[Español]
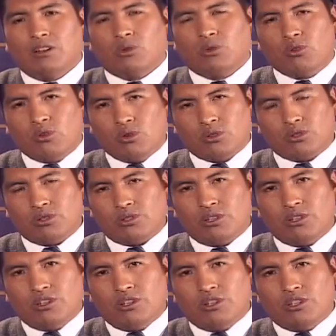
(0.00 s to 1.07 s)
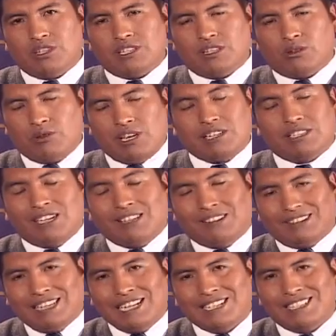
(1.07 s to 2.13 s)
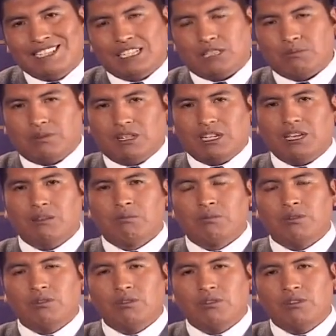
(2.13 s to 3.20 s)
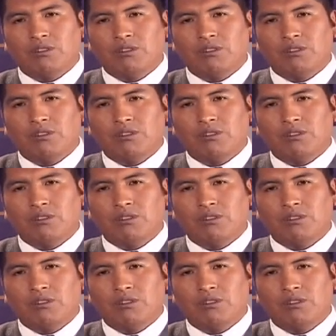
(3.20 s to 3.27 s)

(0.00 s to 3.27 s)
cuyos, cuyas sentencias, por ejemplo,